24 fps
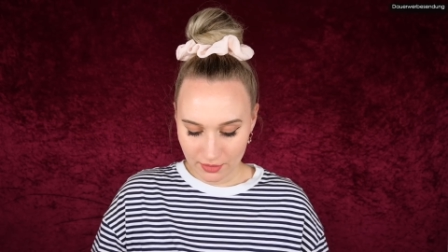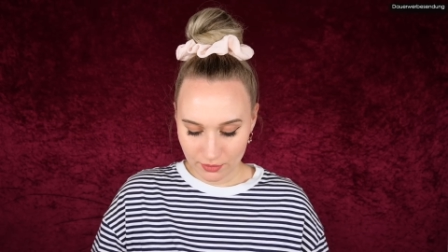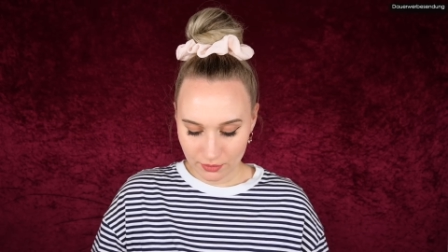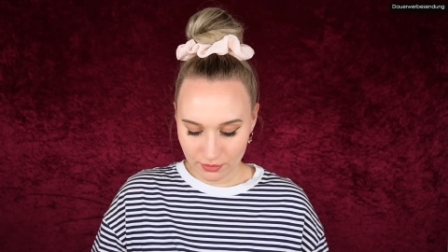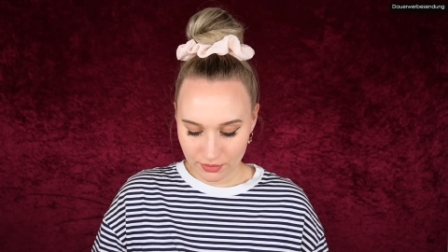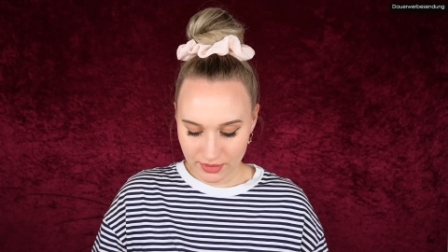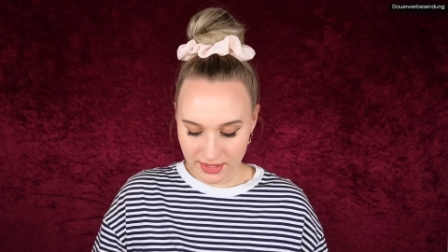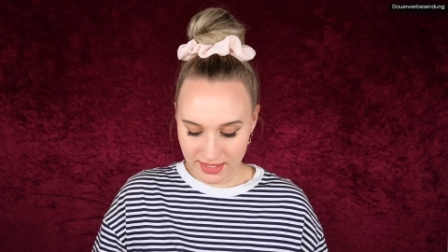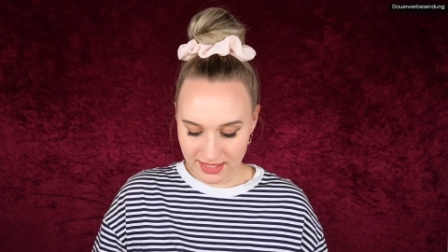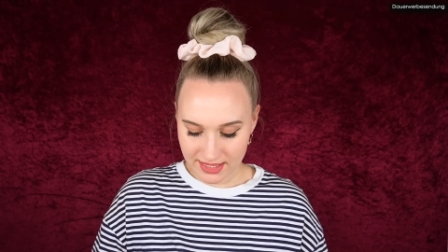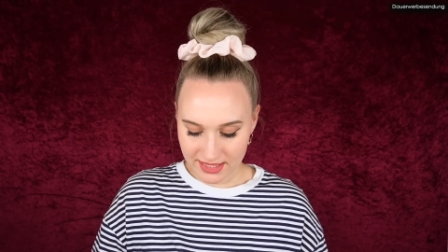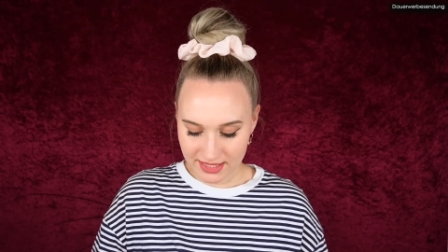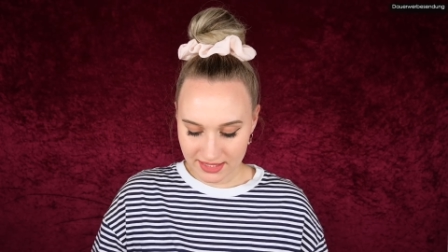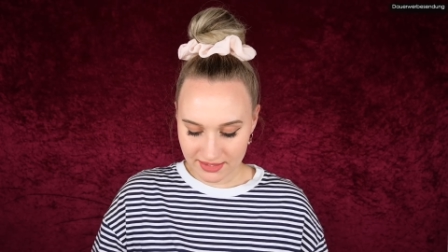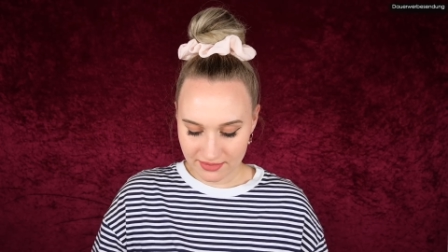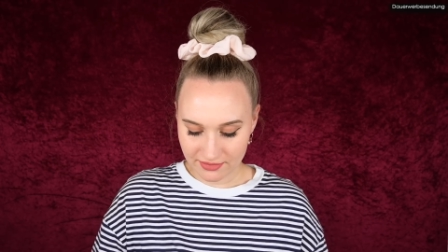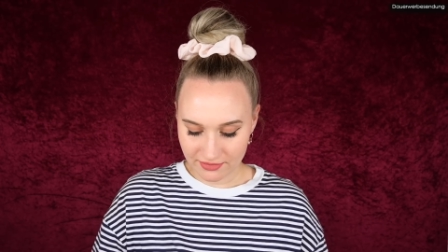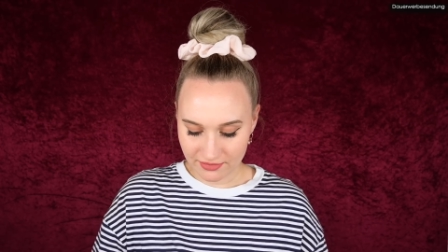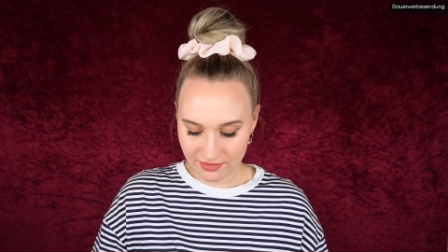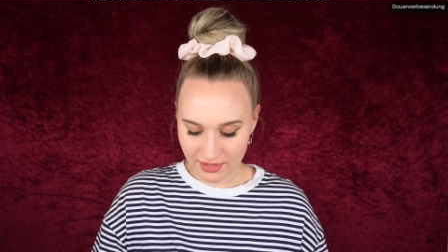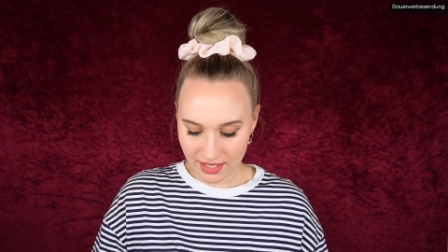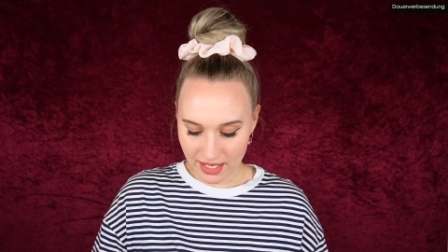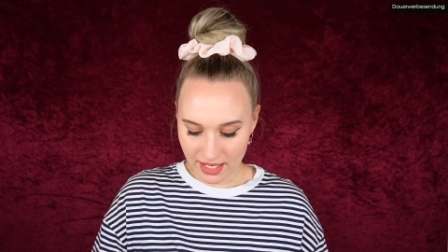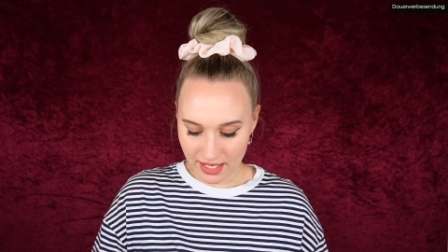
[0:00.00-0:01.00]
und
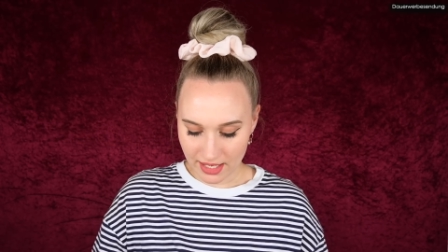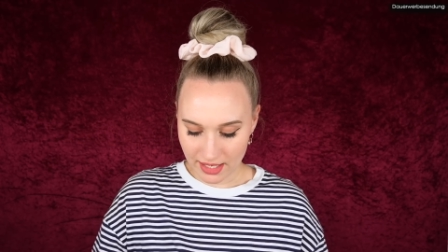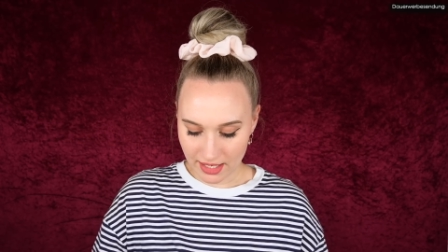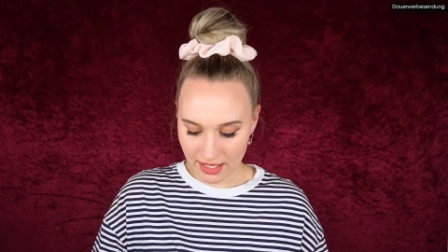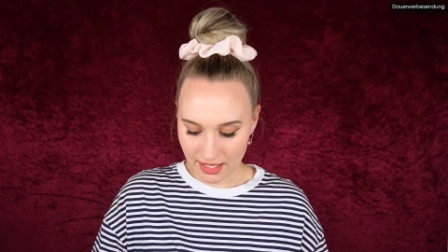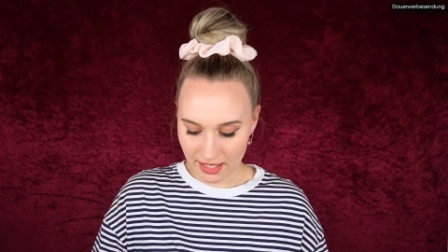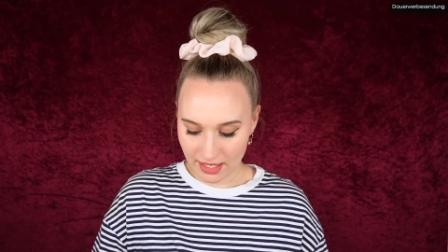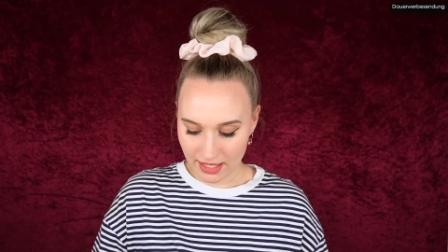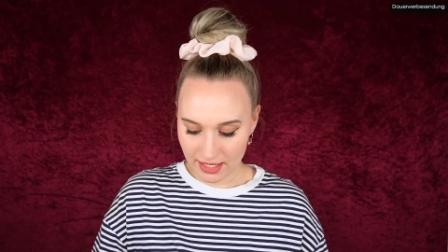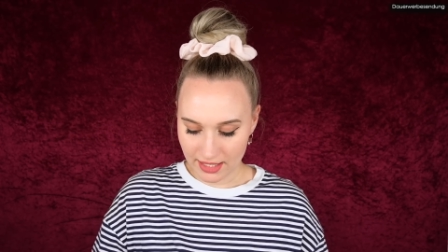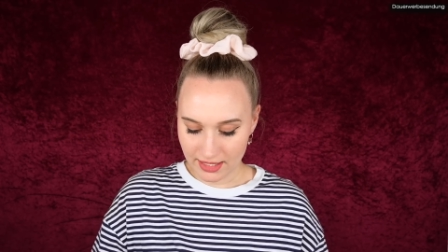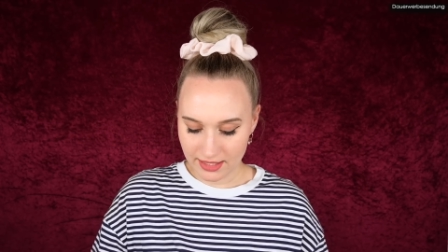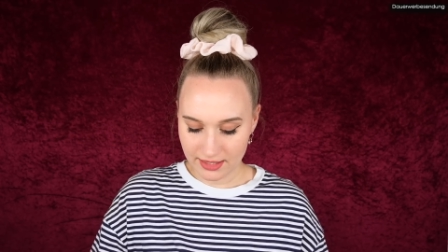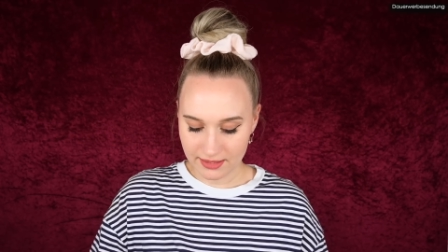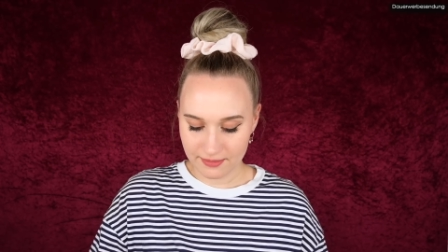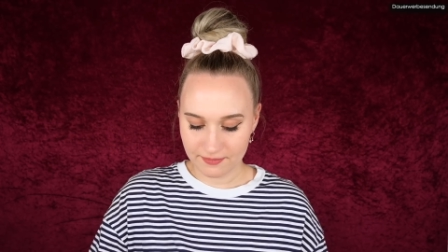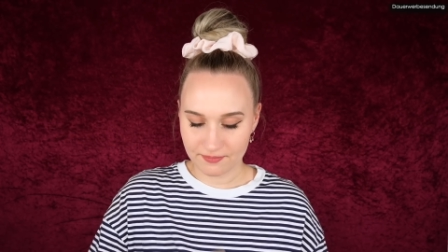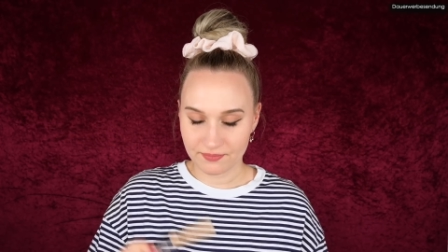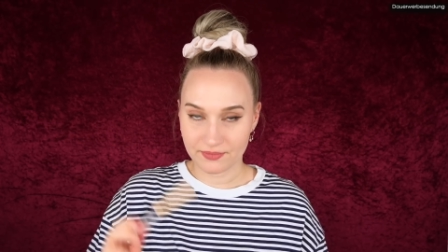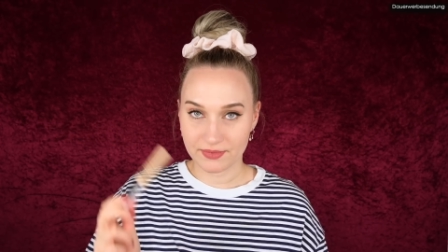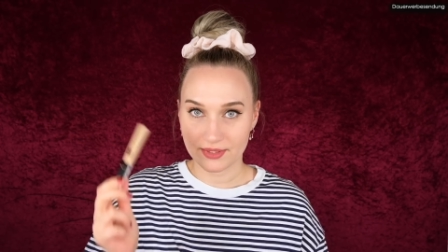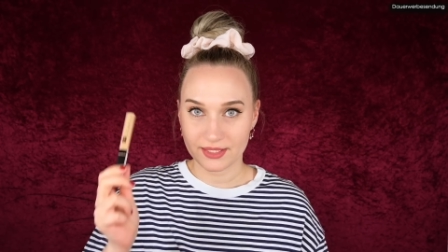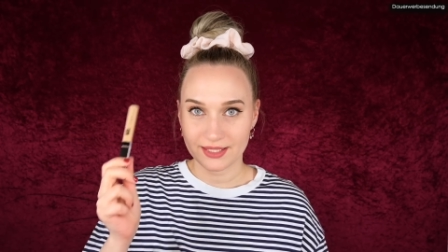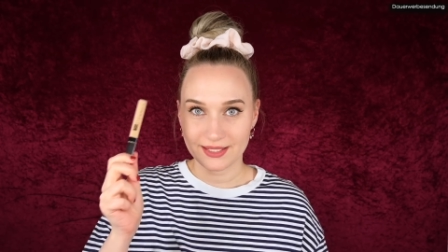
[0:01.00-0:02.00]
zwar
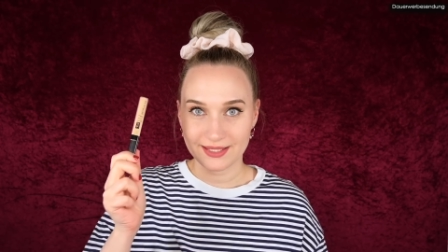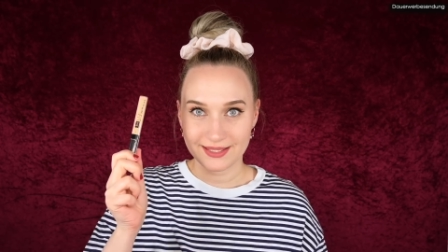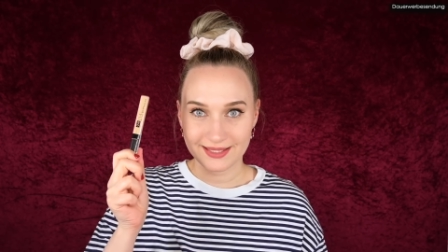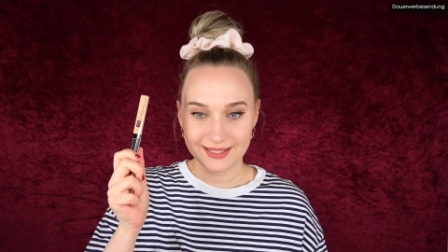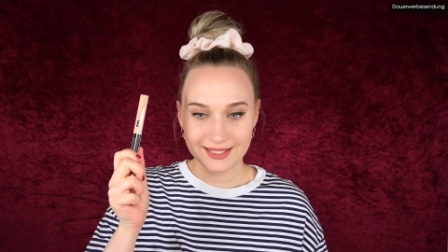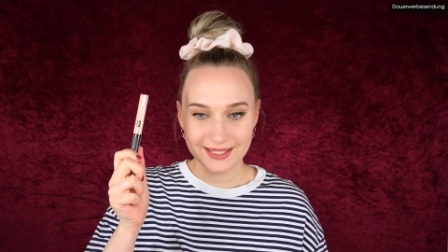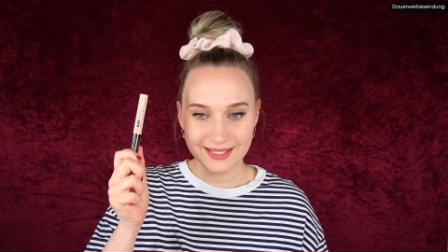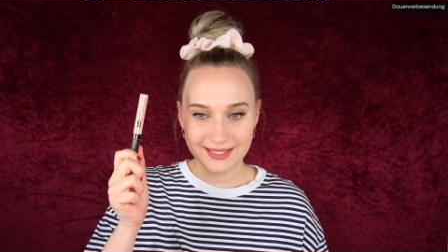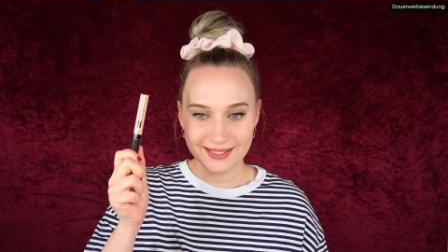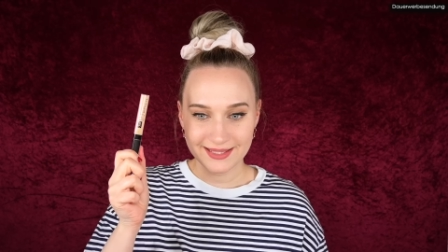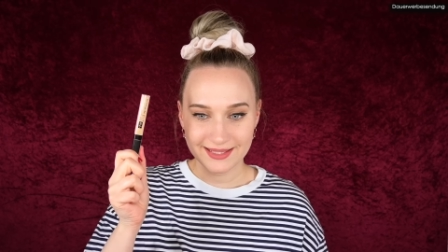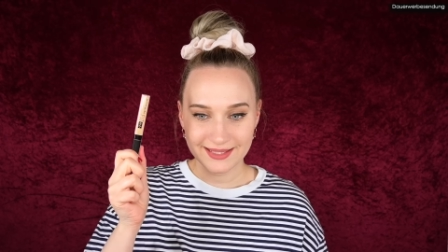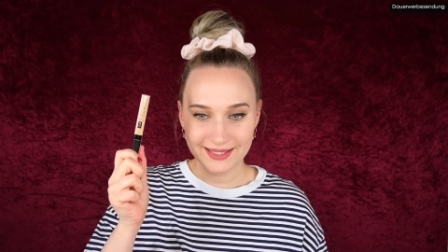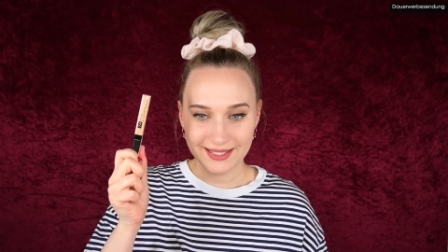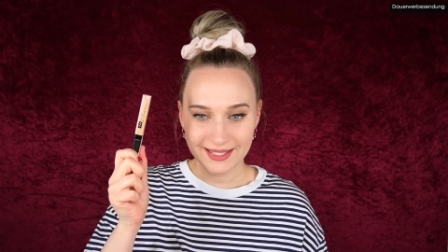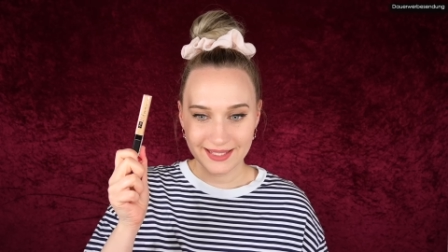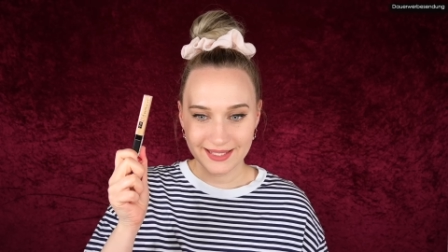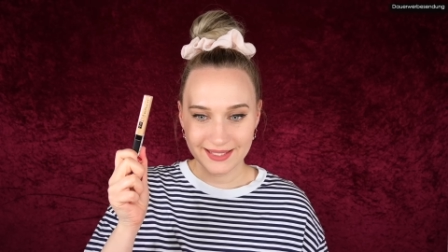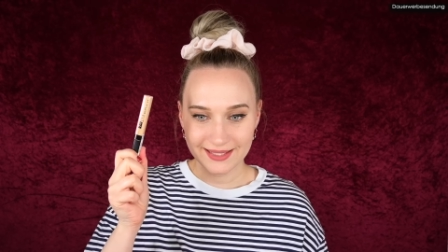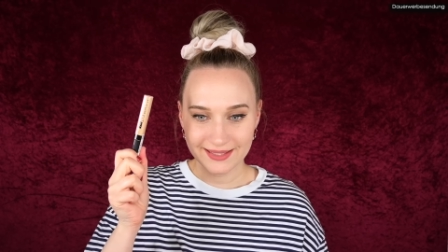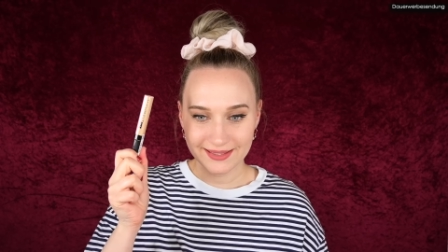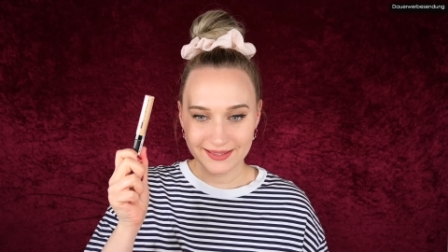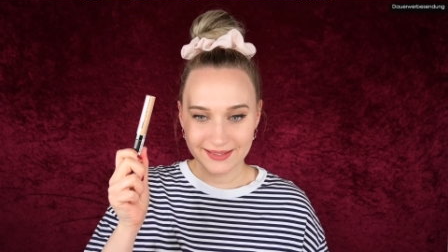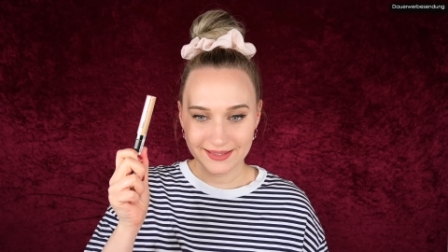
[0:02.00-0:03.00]
diesen
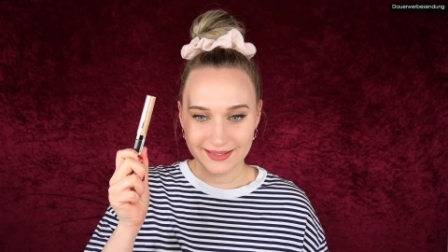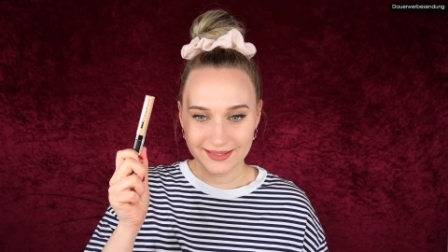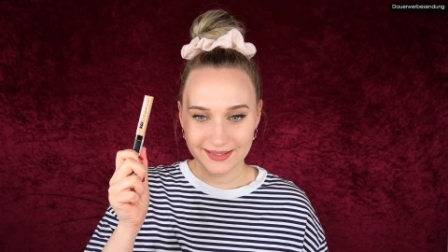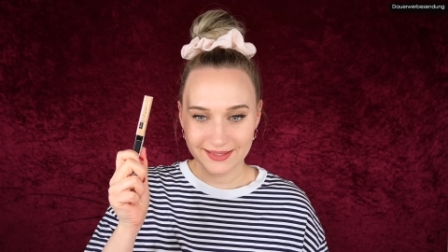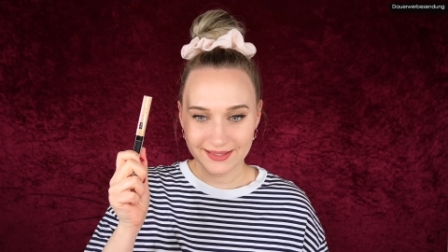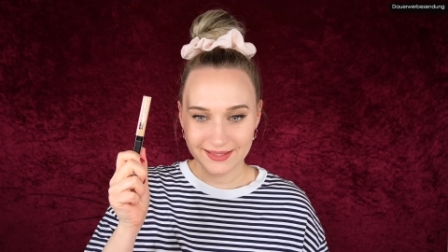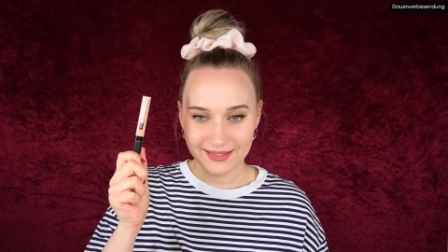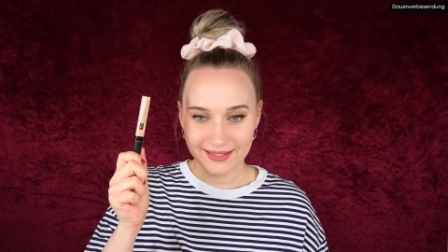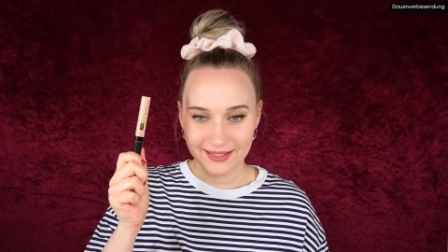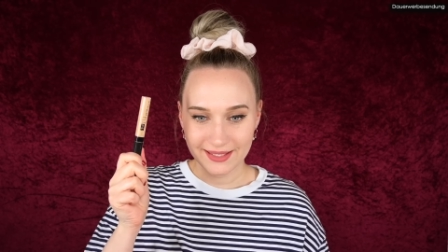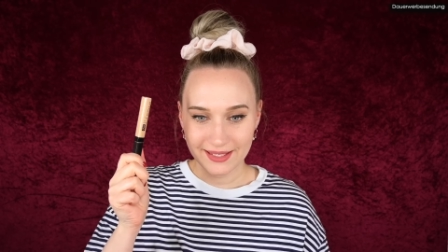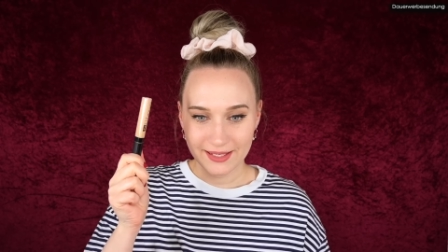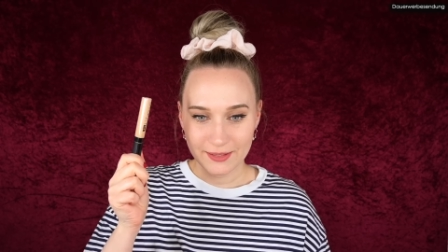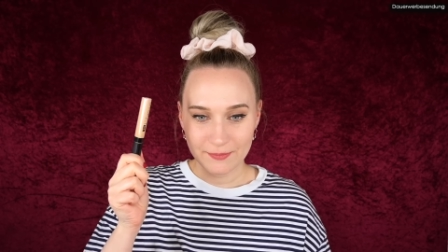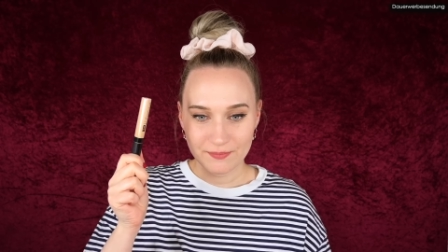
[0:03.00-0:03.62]
hier.